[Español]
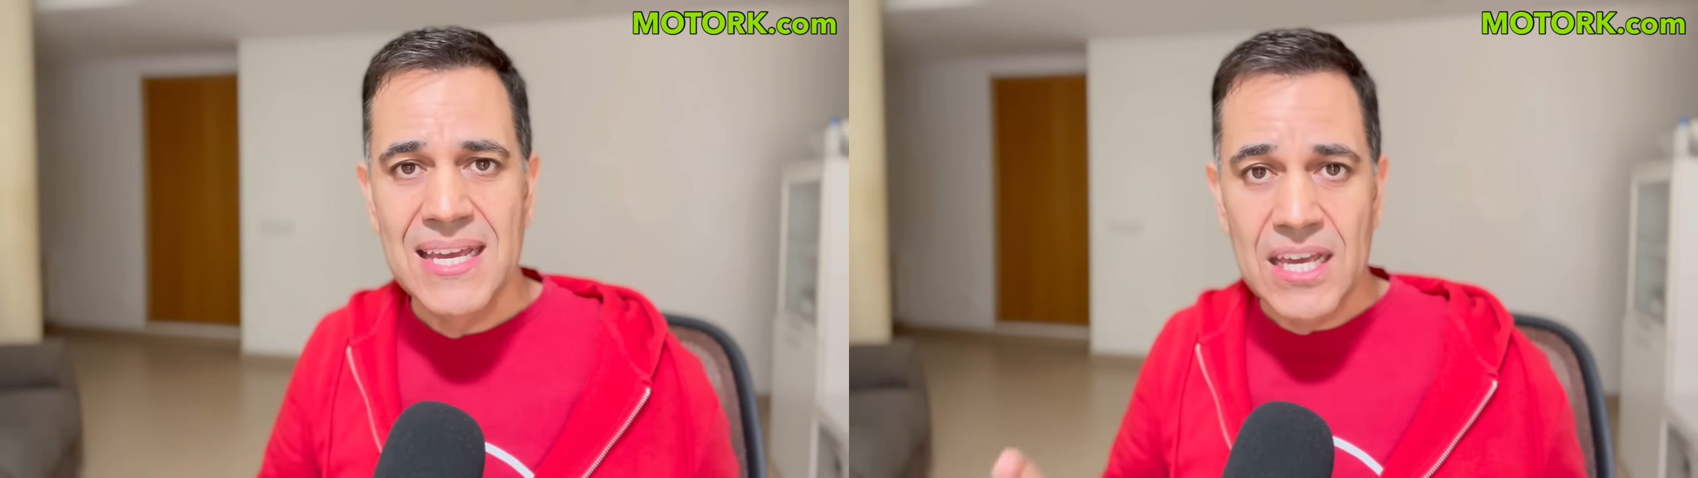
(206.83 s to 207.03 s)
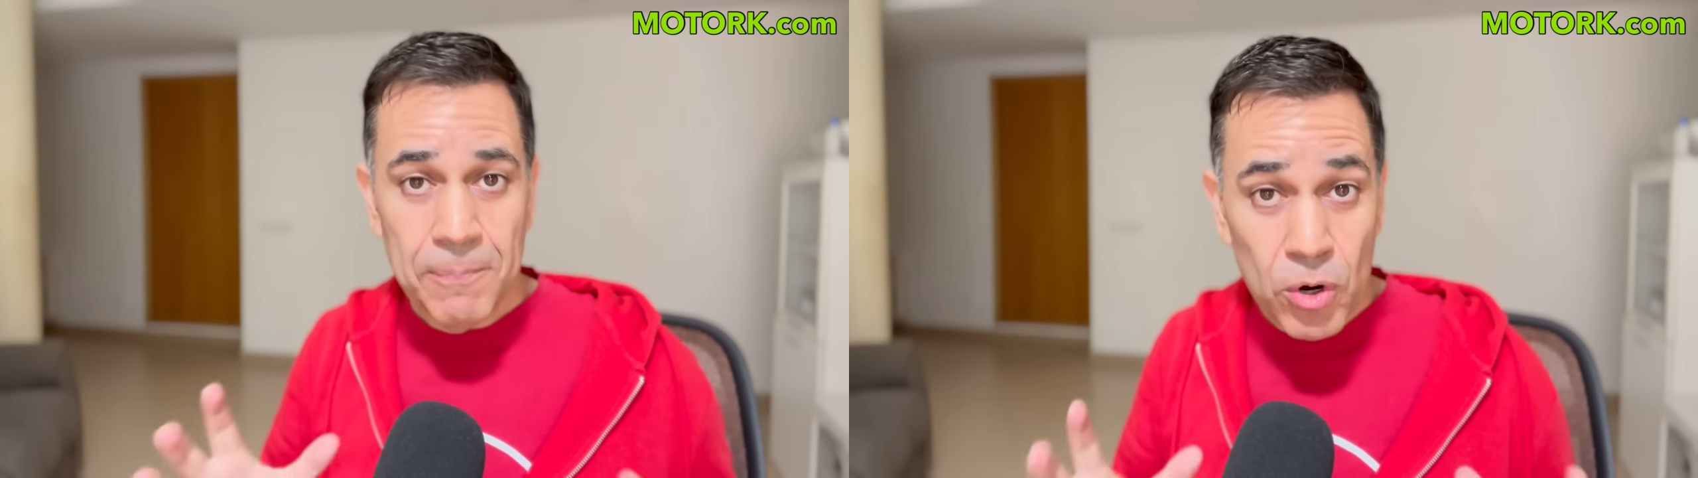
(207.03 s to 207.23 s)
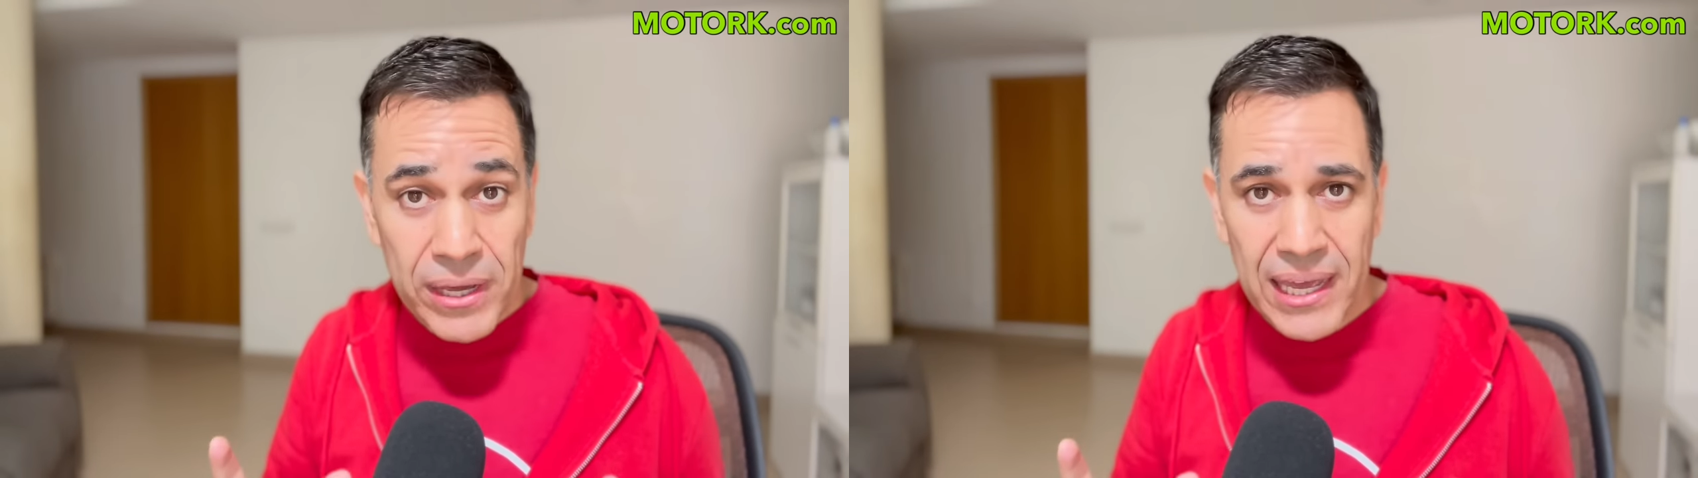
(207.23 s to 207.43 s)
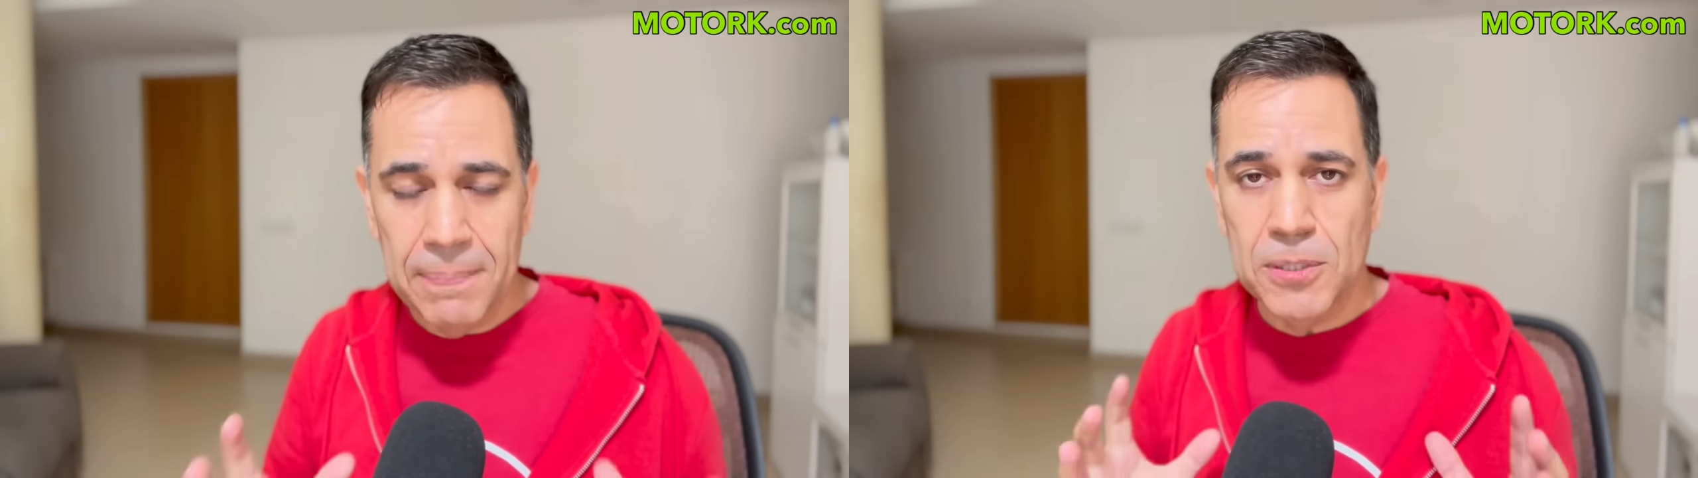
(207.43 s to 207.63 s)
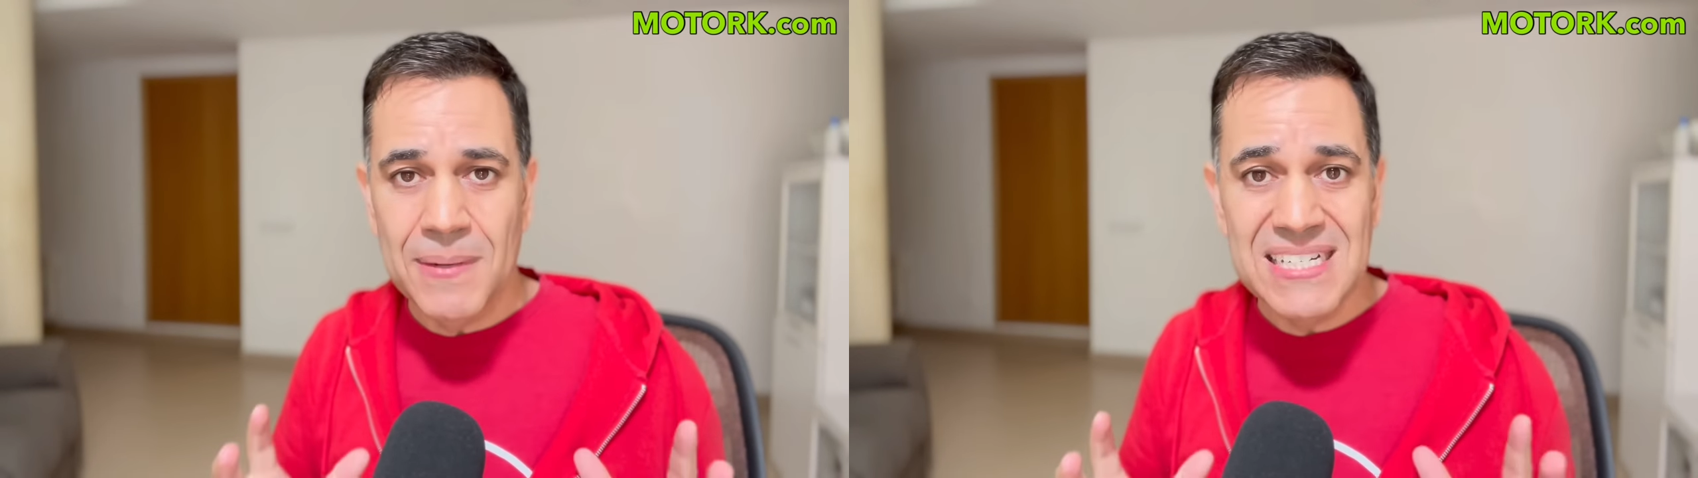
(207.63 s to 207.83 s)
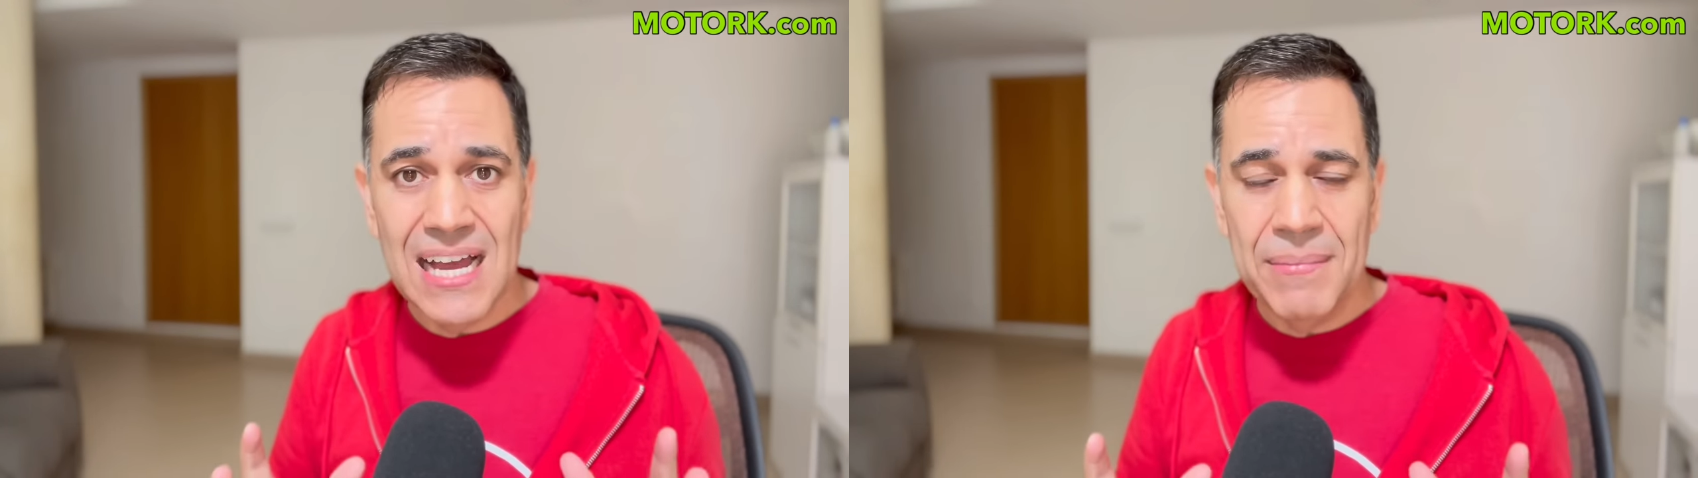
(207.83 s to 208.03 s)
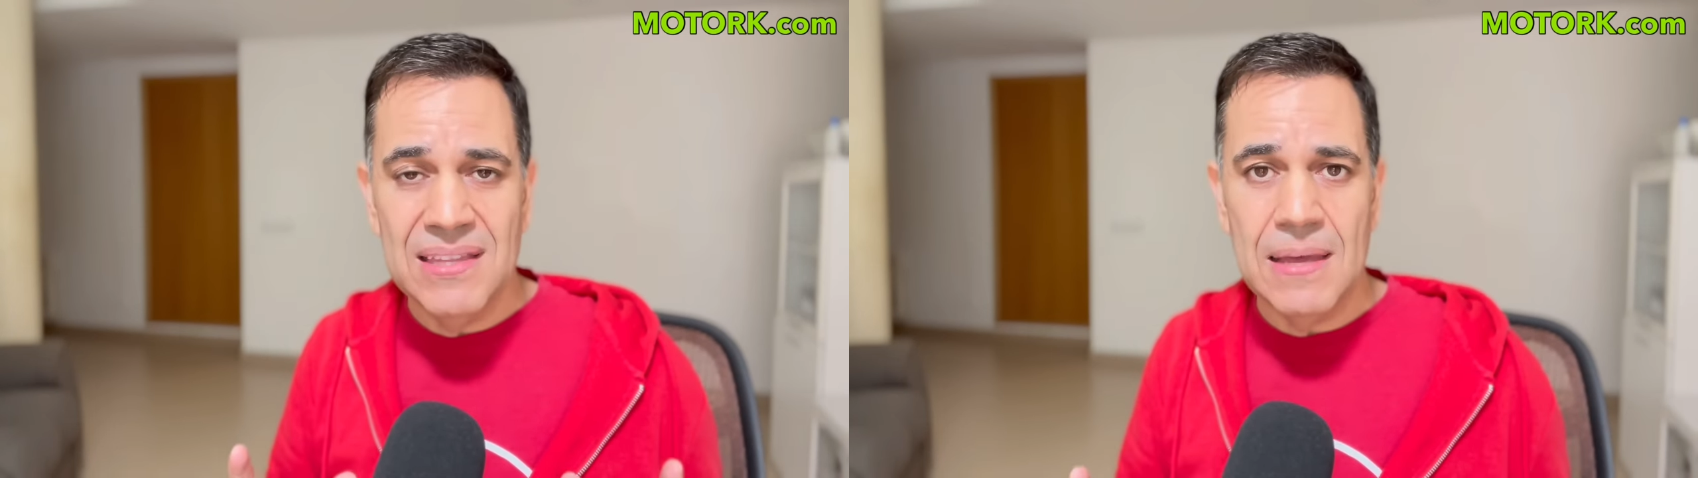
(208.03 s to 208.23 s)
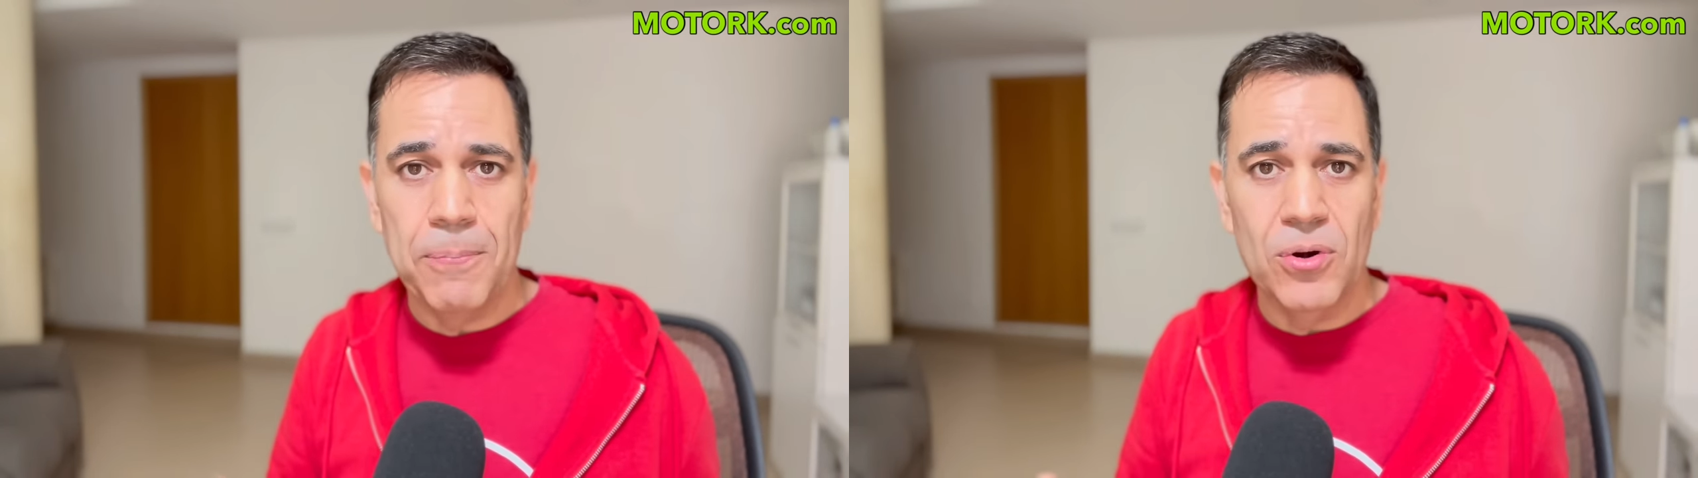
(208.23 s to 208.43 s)
¿Por qué? Pues
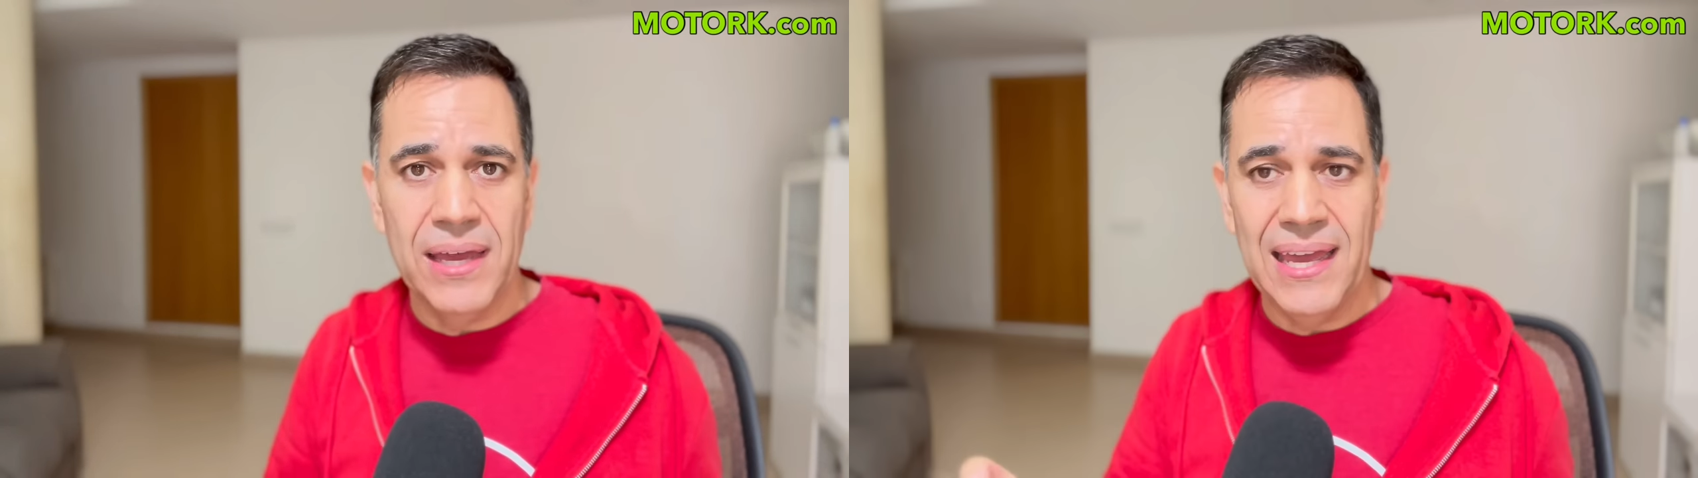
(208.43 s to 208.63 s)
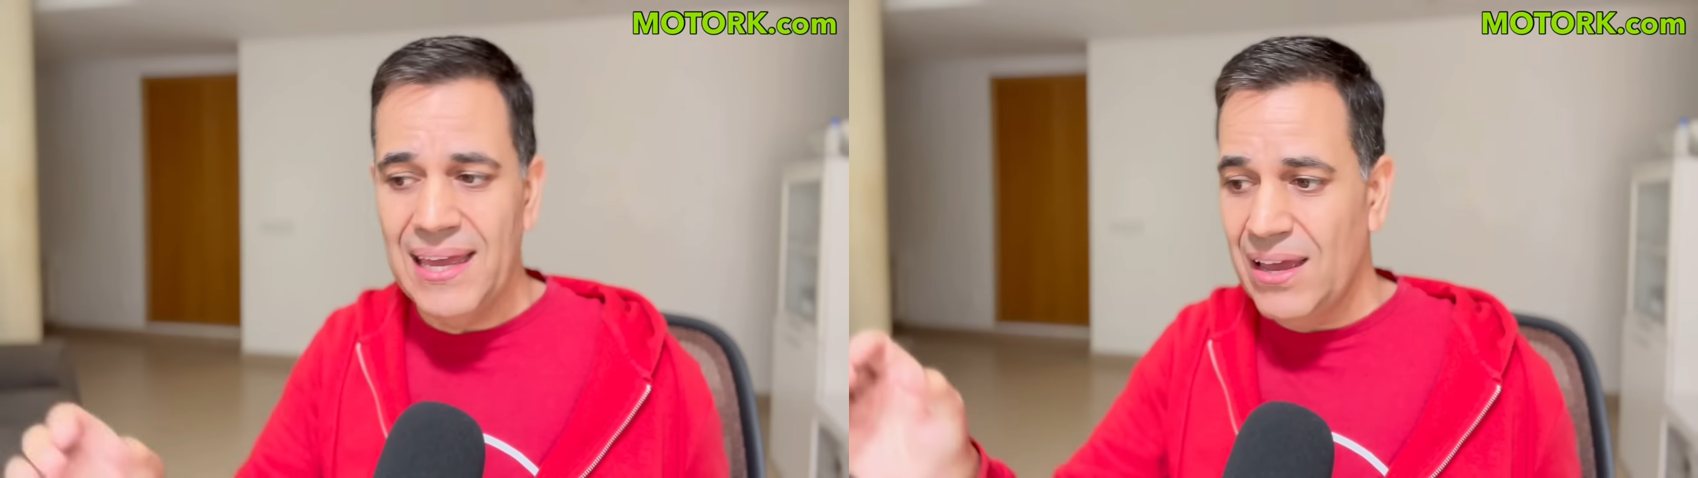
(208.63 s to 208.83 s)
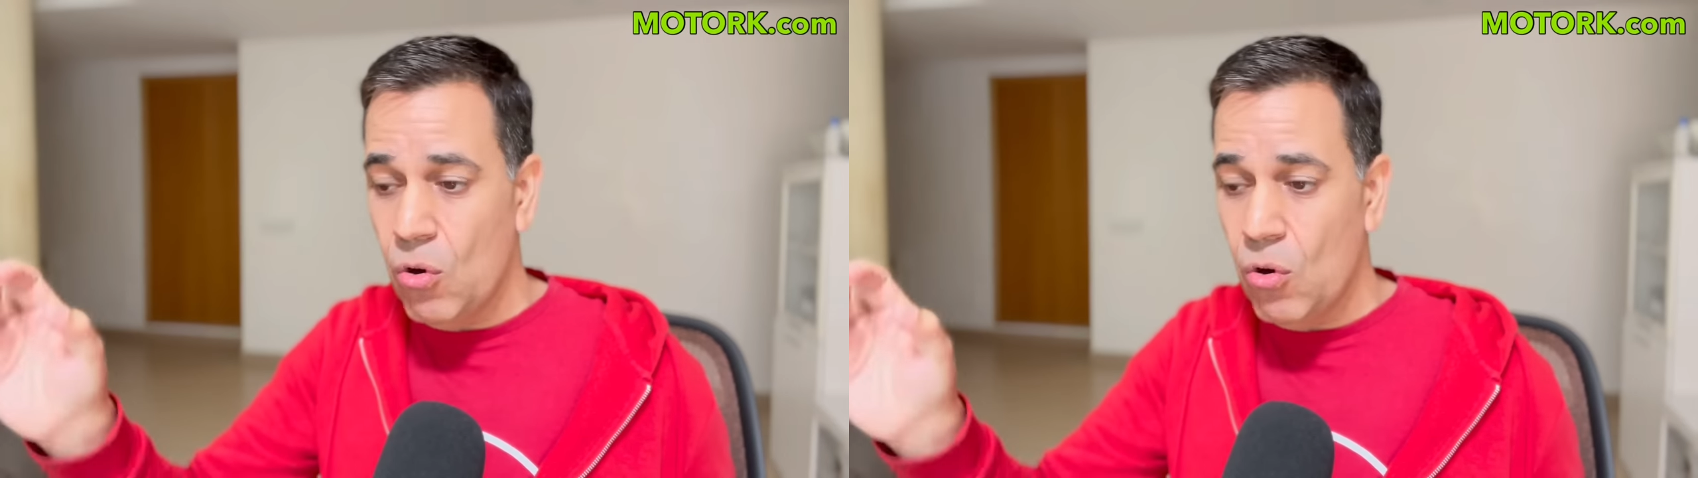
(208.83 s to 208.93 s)
básicamente porque